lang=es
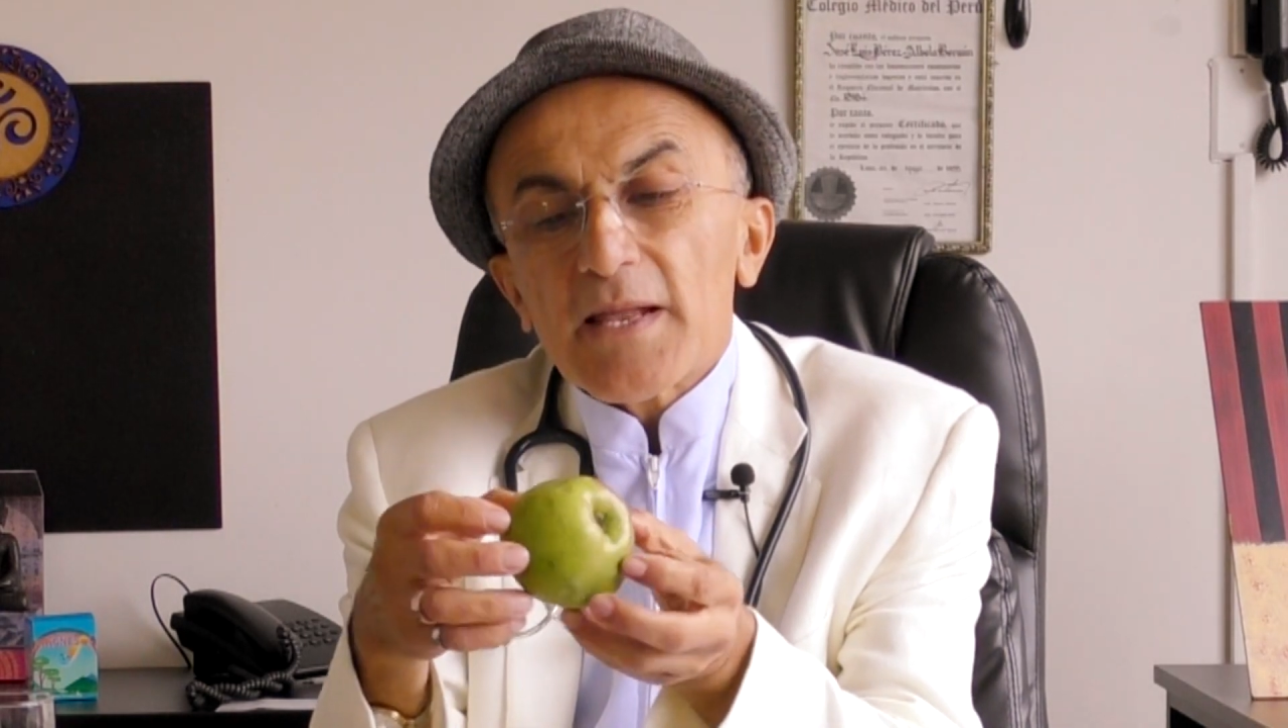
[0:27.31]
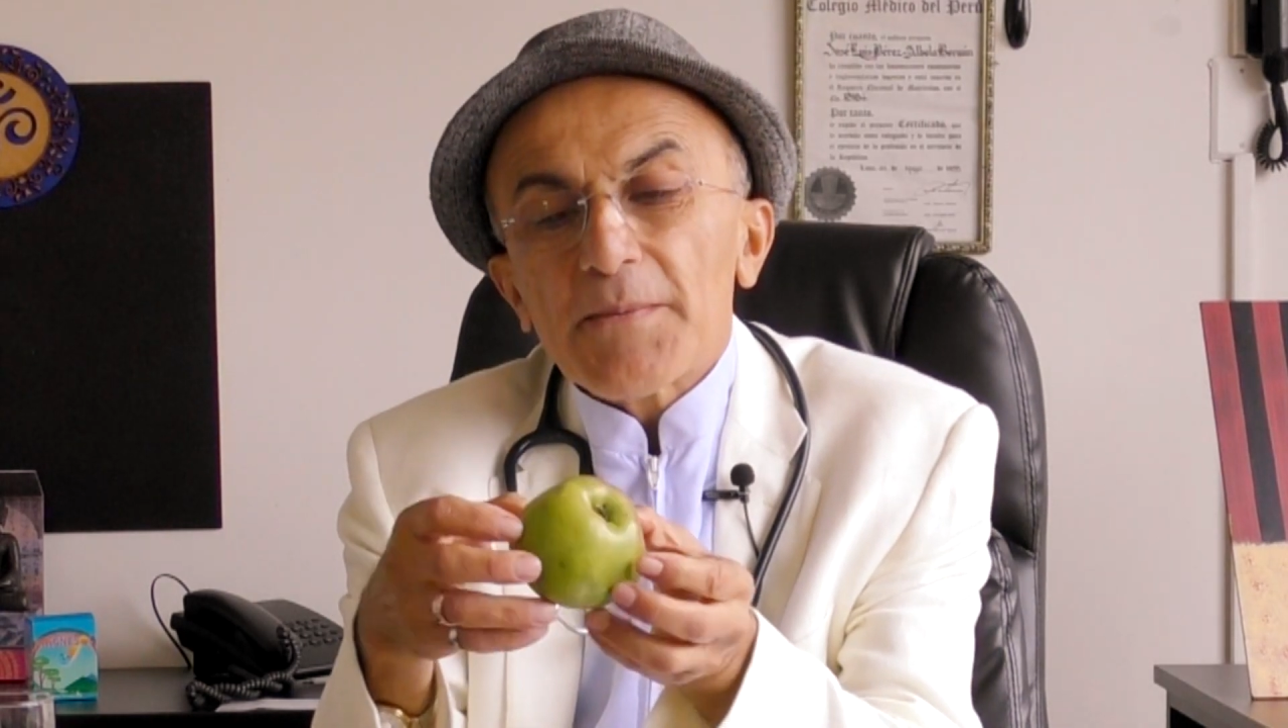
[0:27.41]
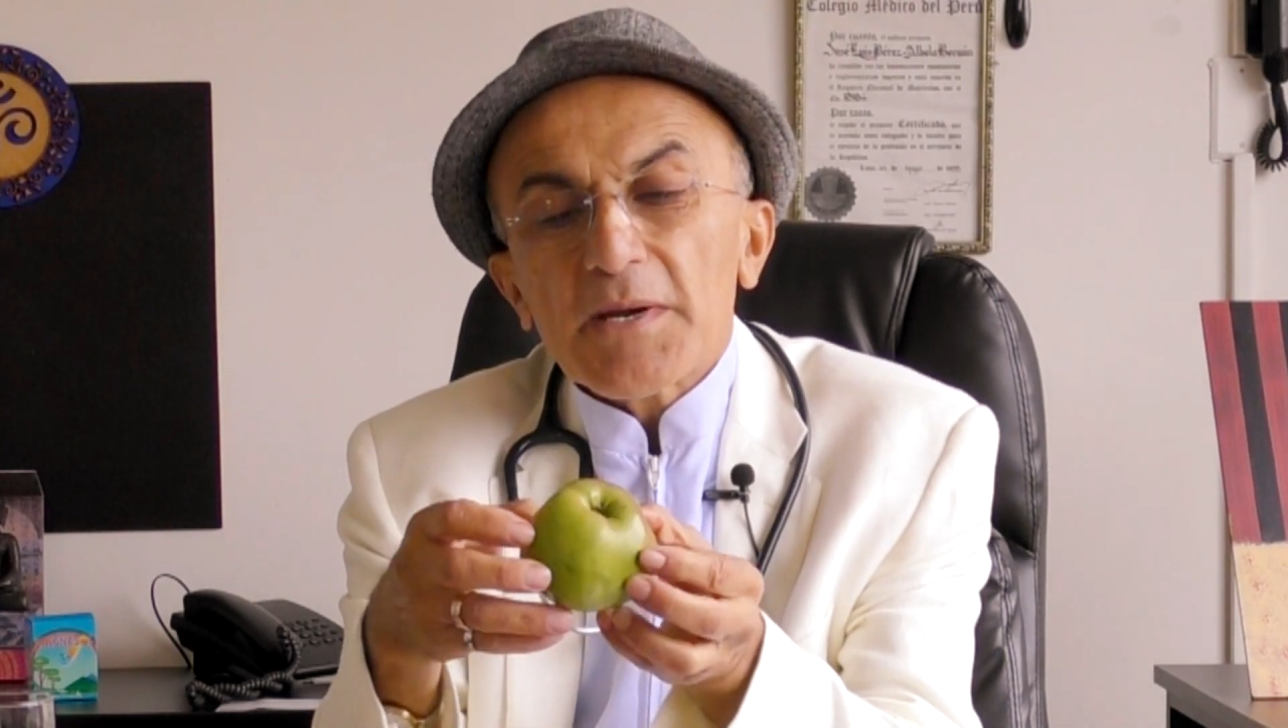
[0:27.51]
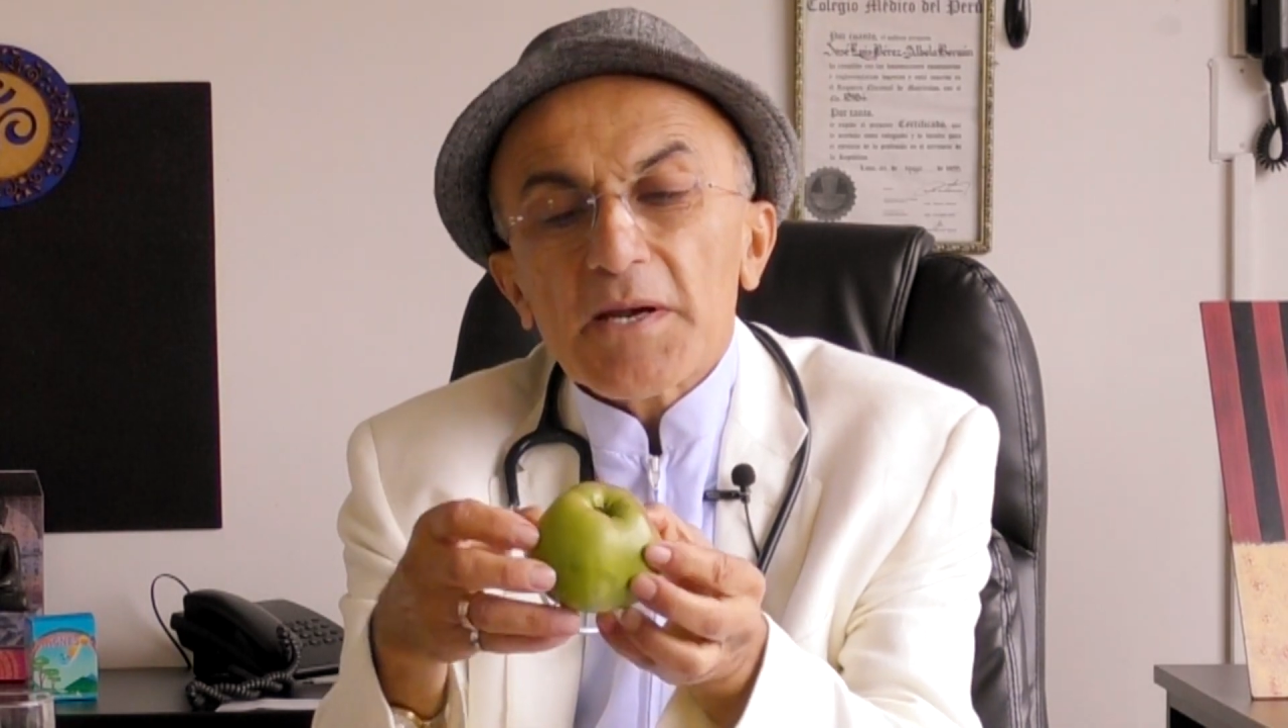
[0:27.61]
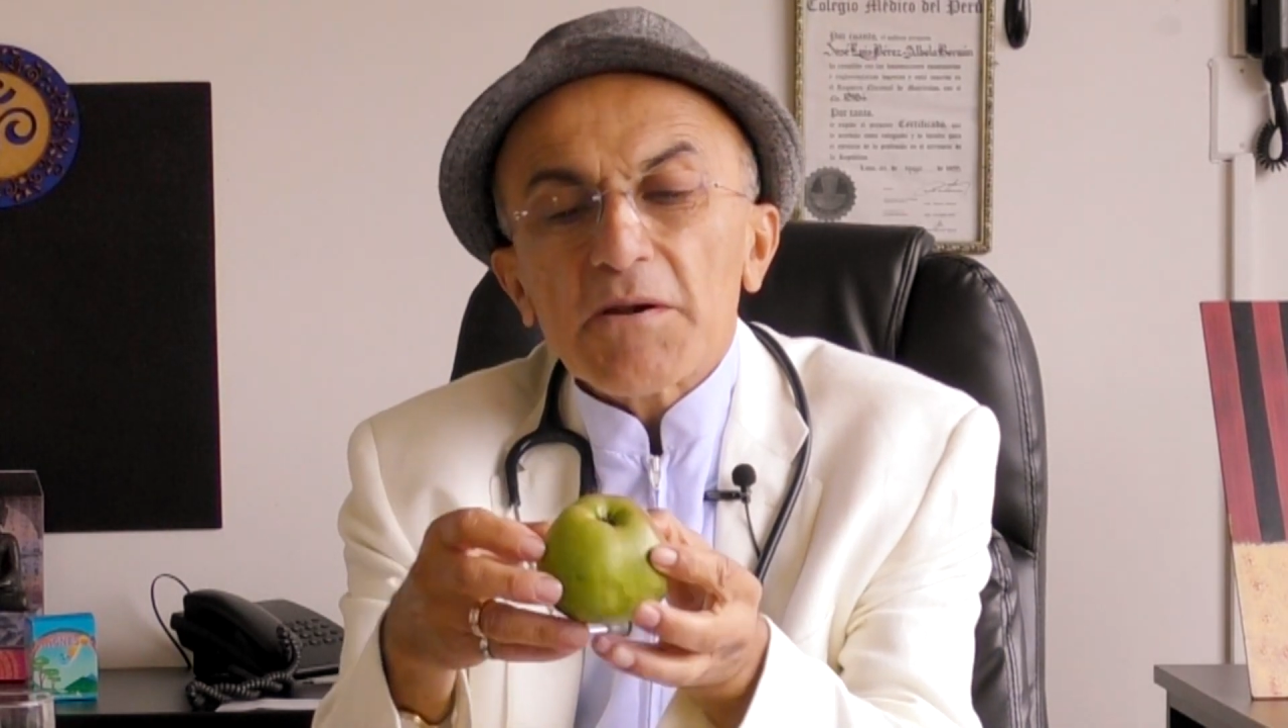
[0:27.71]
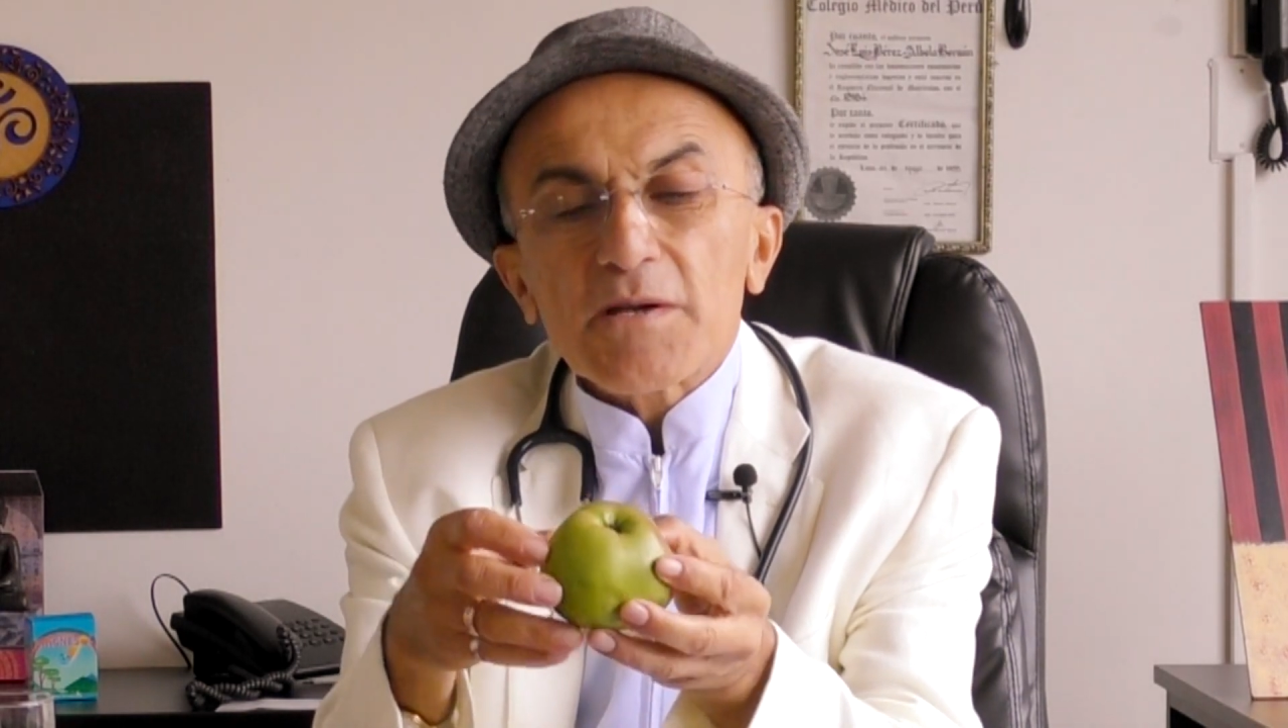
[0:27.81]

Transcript: la llaman, claro,